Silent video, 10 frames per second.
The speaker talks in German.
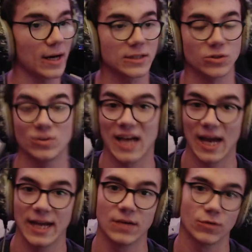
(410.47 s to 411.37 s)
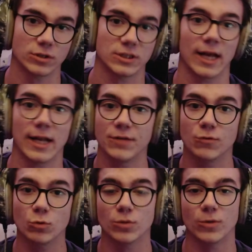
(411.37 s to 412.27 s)
und drei davon sind relativ
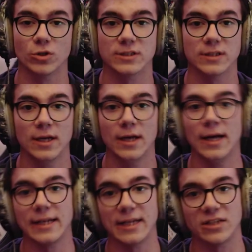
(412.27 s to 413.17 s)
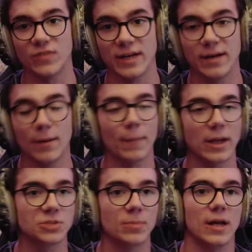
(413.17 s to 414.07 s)
gut zum Nutzen. Deswegen
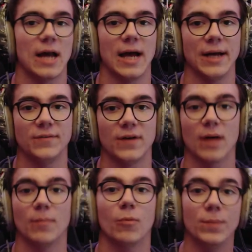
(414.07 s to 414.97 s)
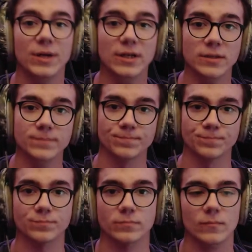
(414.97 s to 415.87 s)
manchmal einfach probieren.
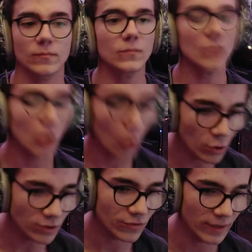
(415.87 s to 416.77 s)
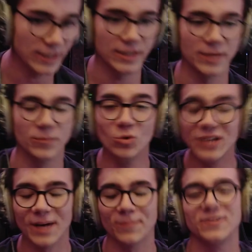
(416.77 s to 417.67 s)
Und wenn ihr den Mut
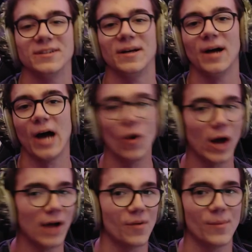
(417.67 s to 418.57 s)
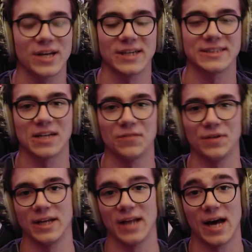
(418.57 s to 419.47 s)
habt, auch einfach mit Kassenzettel wieder
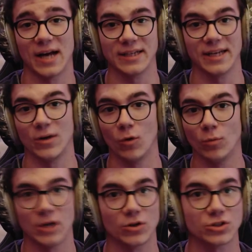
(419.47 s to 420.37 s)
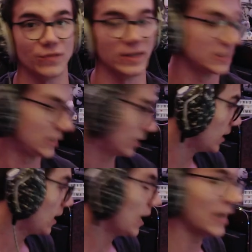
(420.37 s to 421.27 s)
in den Laden gehen, umtauschen, wenn sie eine